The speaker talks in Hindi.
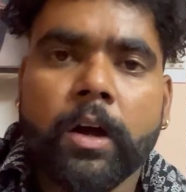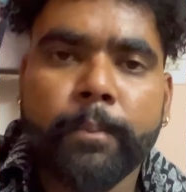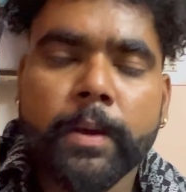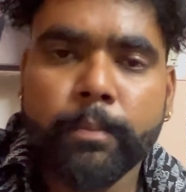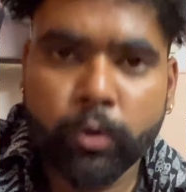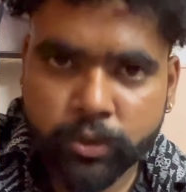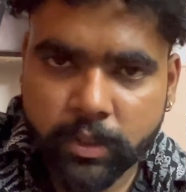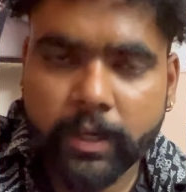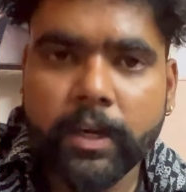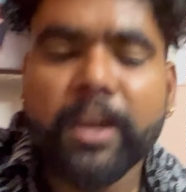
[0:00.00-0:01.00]
हाँ भाई
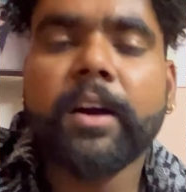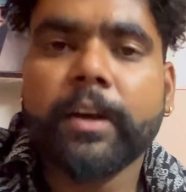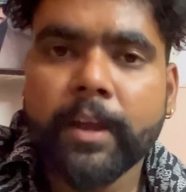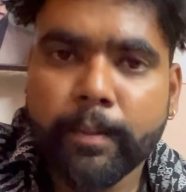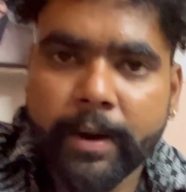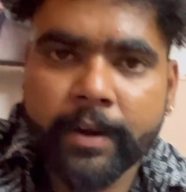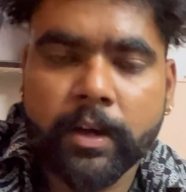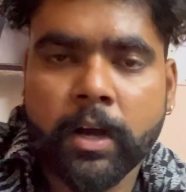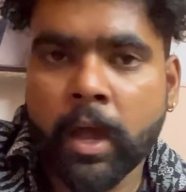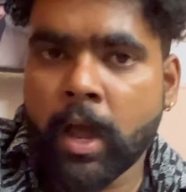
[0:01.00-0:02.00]
मोस्टली इकट्ठे ही बैठ कर
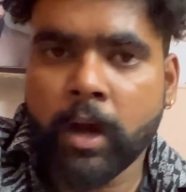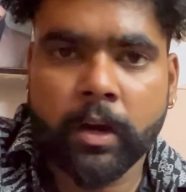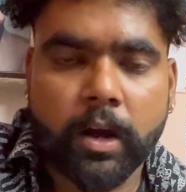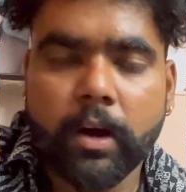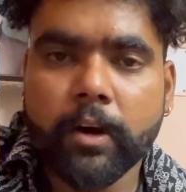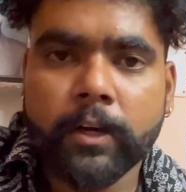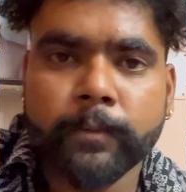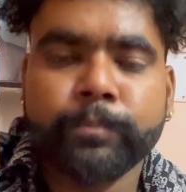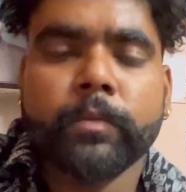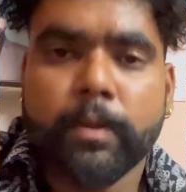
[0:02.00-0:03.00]
खाया करा खाना
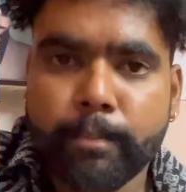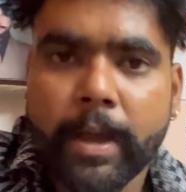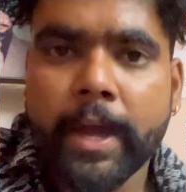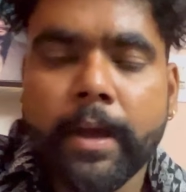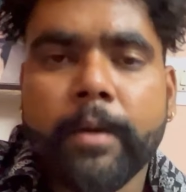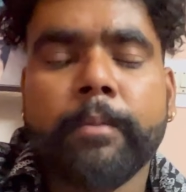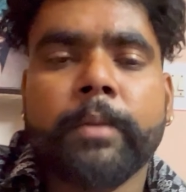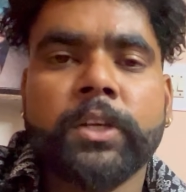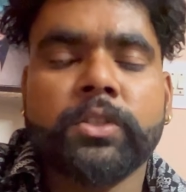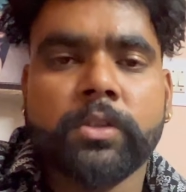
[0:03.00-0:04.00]
मैं
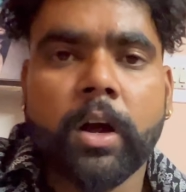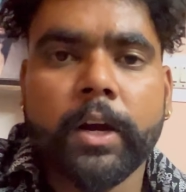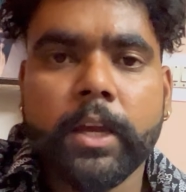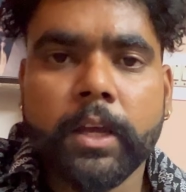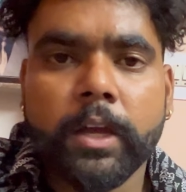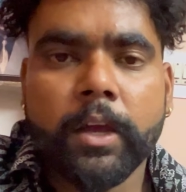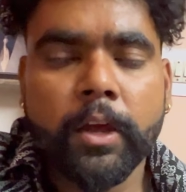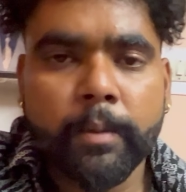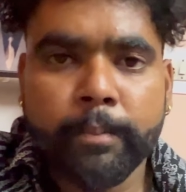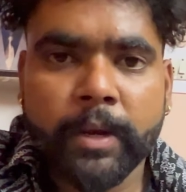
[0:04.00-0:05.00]
मेरी साड़ी
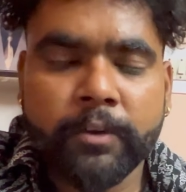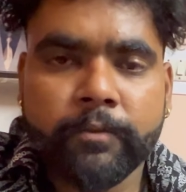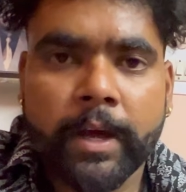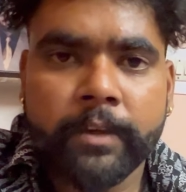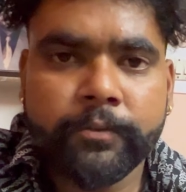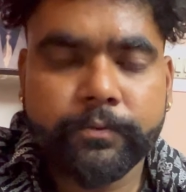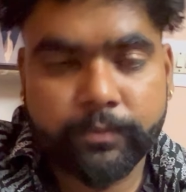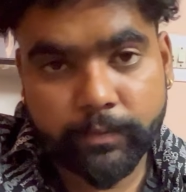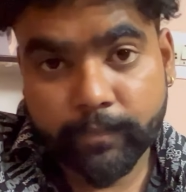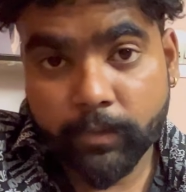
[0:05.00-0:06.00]
मेरी वाइफ
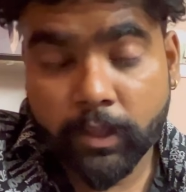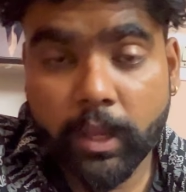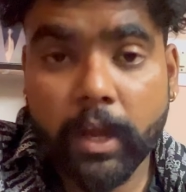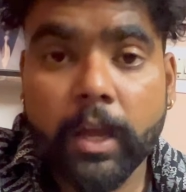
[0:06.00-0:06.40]
ते